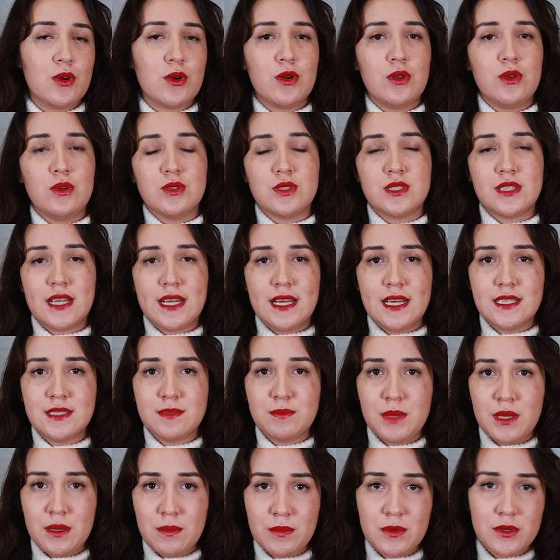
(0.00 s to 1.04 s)
con los tres
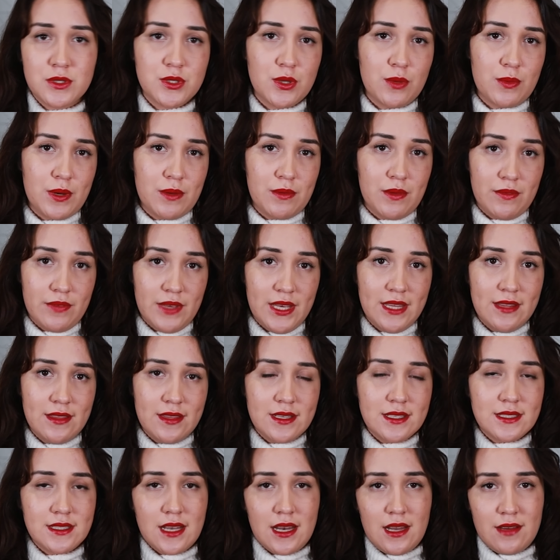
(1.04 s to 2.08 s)
miembros
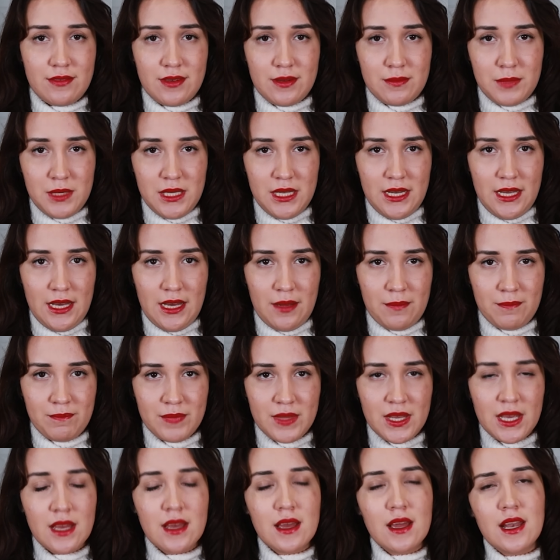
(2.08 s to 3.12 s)
sobrevivientes de la familia.
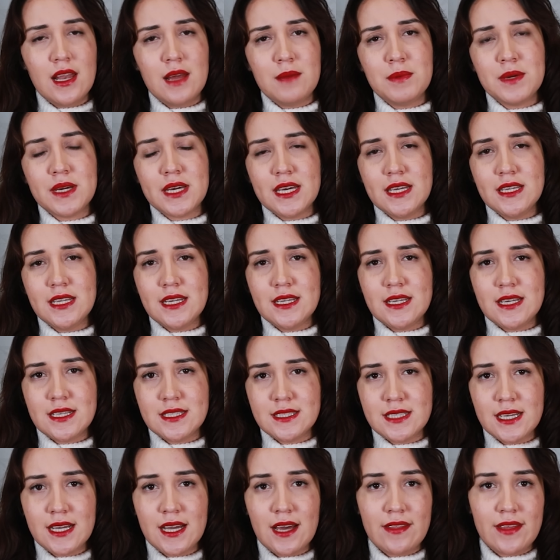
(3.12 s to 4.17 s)
La pequeña
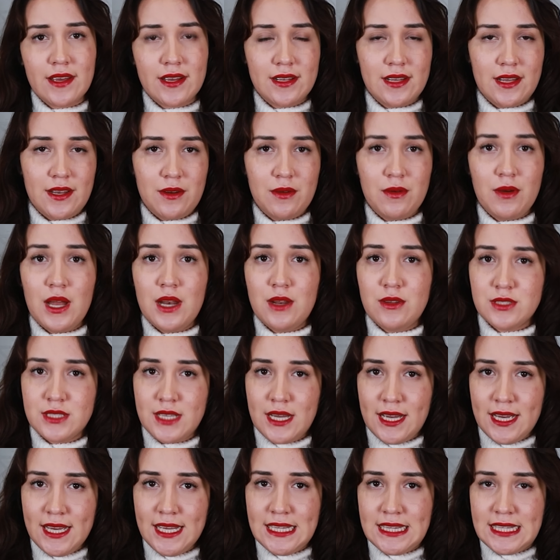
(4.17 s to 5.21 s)
Jessica declaró a los
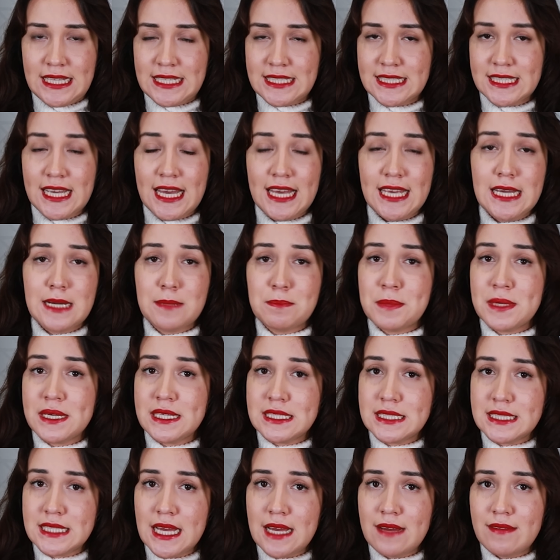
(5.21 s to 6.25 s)
agentes que ella
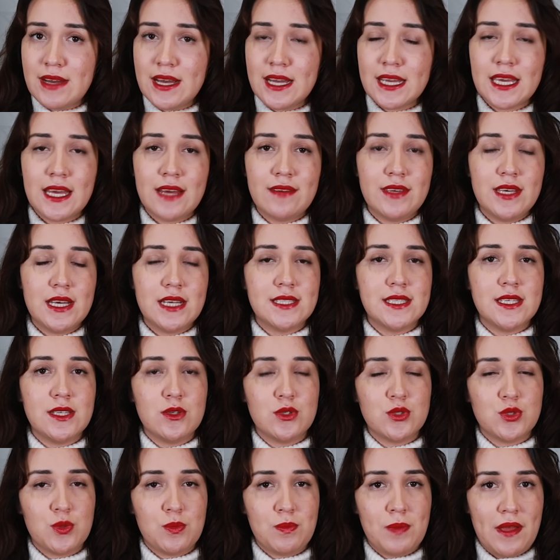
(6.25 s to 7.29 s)
pensaba que había sido
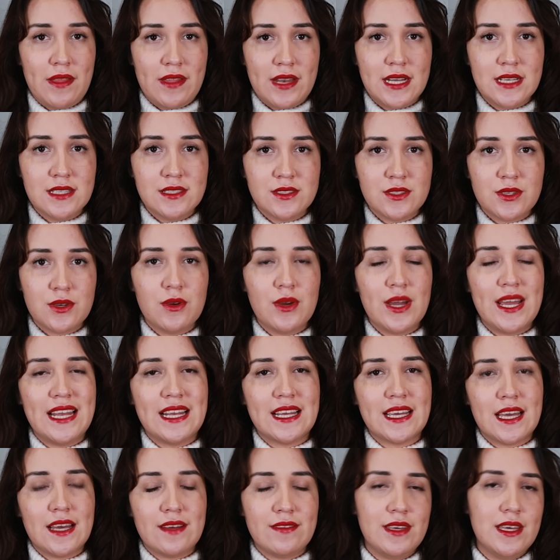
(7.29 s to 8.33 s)
su padrastro el
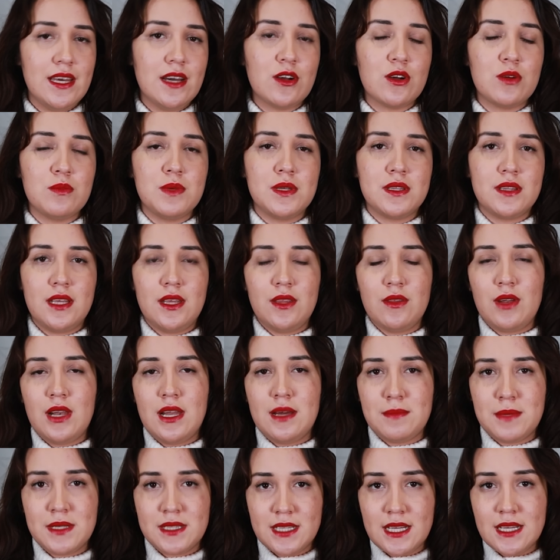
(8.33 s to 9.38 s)
que había cometido la
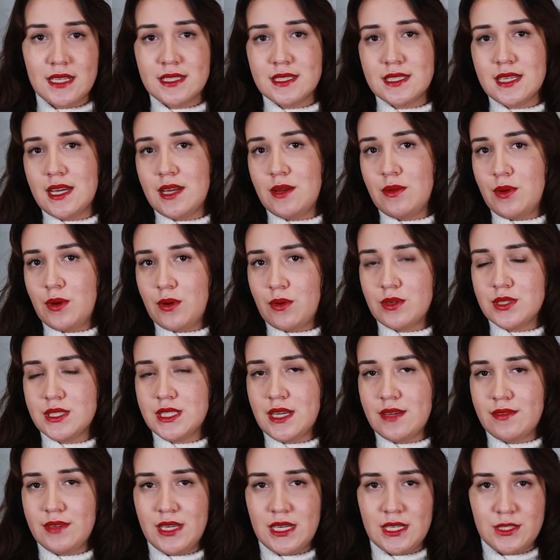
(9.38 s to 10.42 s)
matanza y luego se
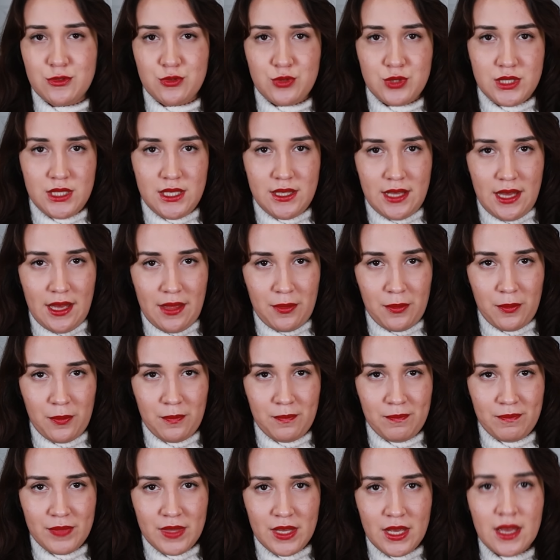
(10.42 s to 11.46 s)
había suicidado.
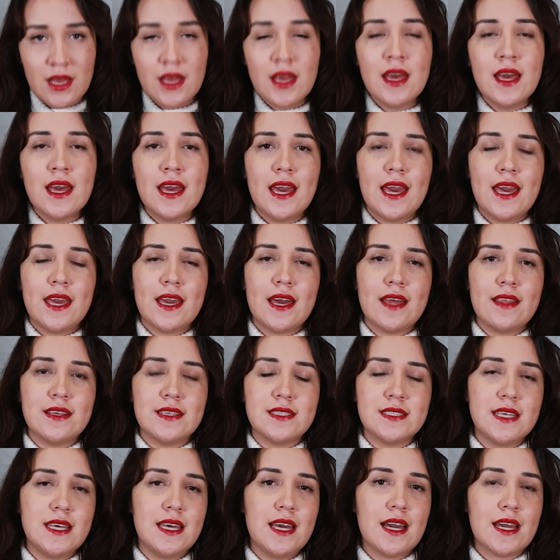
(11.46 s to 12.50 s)
Ella
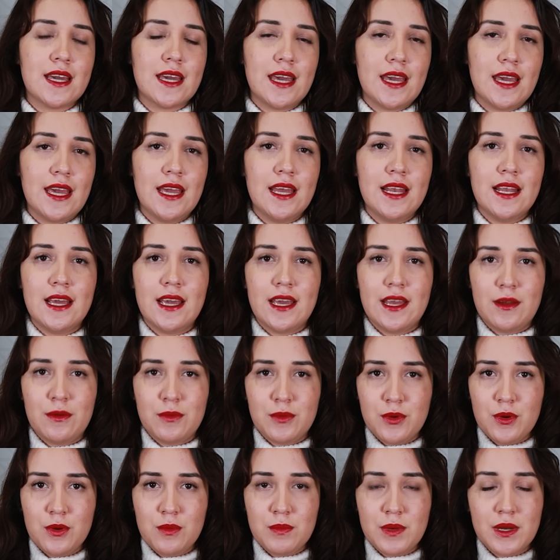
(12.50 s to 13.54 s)
decía que él era
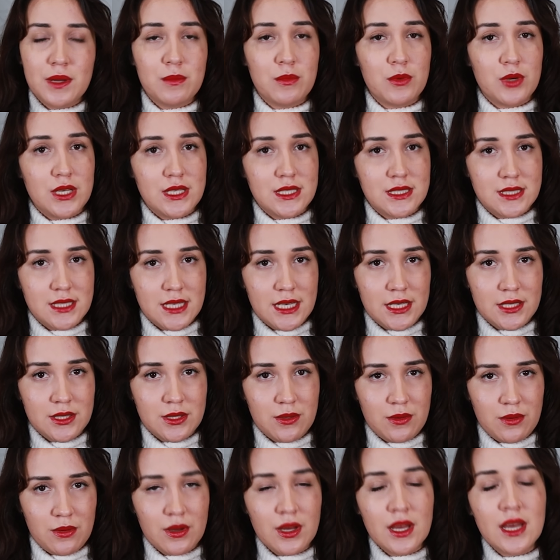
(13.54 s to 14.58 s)
un hombre muy
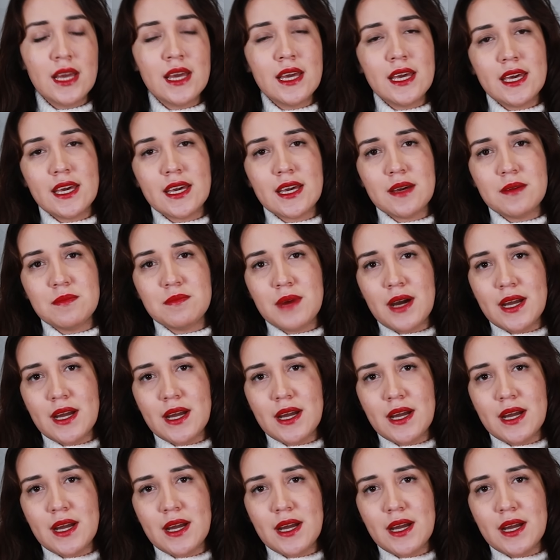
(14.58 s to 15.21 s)
estricto y que en